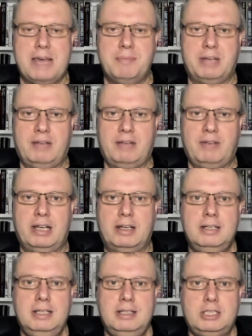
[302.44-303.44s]
mittlerweile
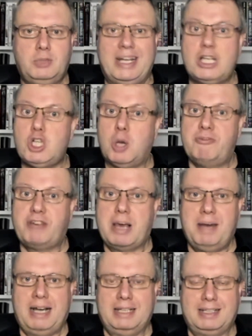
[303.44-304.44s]
zu einer
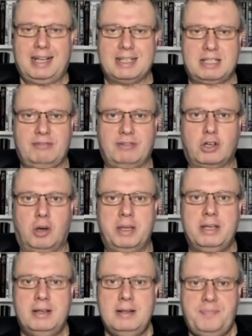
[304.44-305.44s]
Schrumpfgermanenklasse
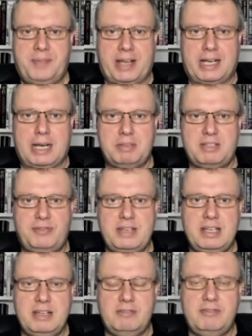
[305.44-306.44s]
verkommen. Da gab es
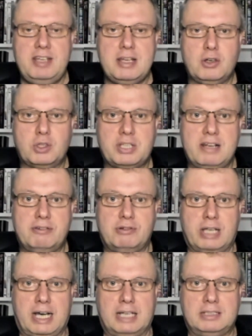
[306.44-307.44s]
viele
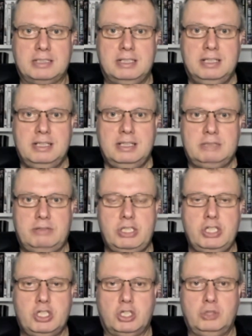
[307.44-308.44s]
Videotelefonate
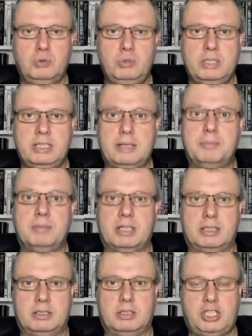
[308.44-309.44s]
zwischen John Doonan, dem
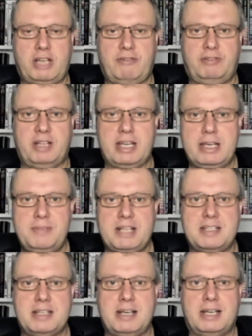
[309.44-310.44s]
äh, Chef der
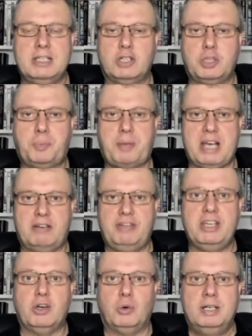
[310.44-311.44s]
IMSA-Serie, und Pierre
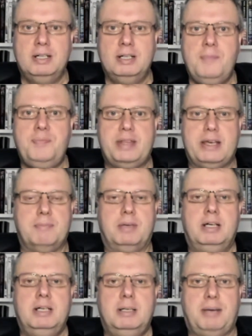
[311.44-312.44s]
Fillon, dem
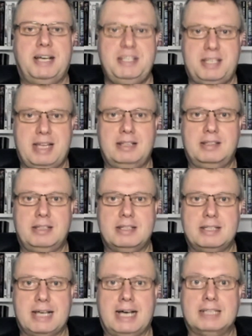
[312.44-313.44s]
Präsident
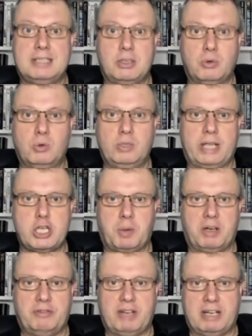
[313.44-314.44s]
des ACO, der die
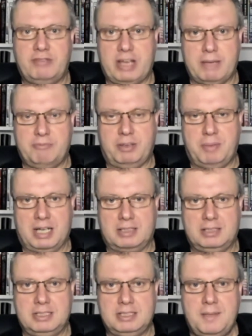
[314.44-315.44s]
Sportwagen-WM
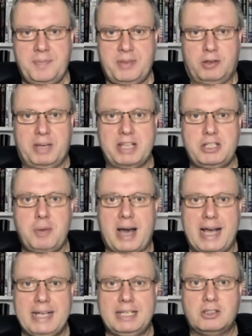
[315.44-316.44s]
vermarktet. Und man ist
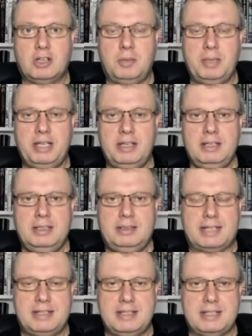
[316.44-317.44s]
übereingekommen,
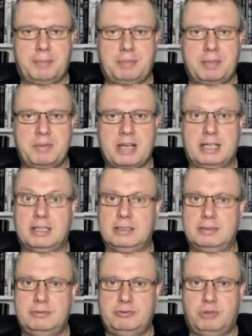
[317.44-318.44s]
dass es ab dem Jahre
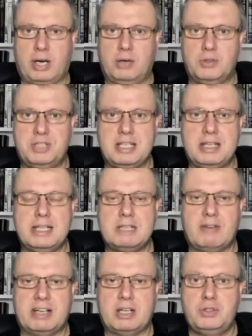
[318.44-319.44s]
voraussichtlich
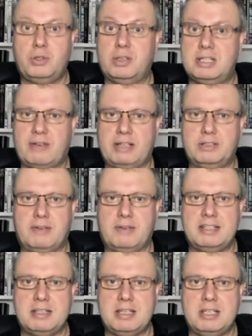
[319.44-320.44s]

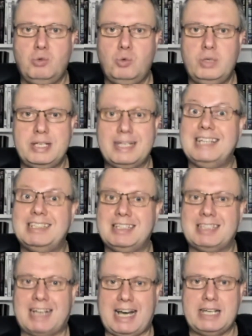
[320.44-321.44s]
2022 nun die
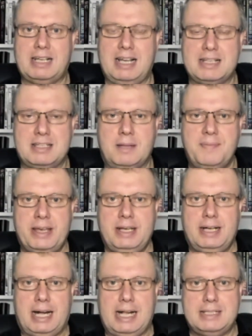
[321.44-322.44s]
GT3-Klasse e
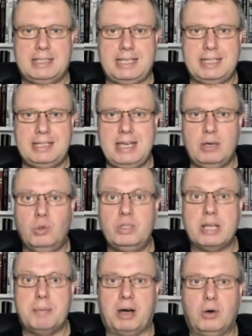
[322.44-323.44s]
als
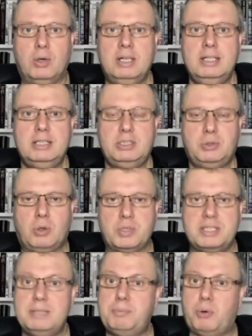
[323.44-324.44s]
GT-Unterbau e zur
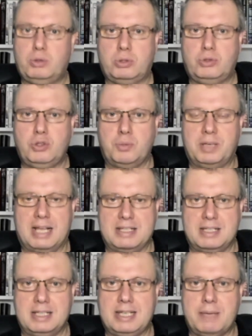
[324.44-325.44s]
großen
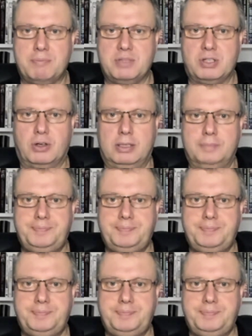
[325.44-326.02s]
Prototypenklasse geben soll.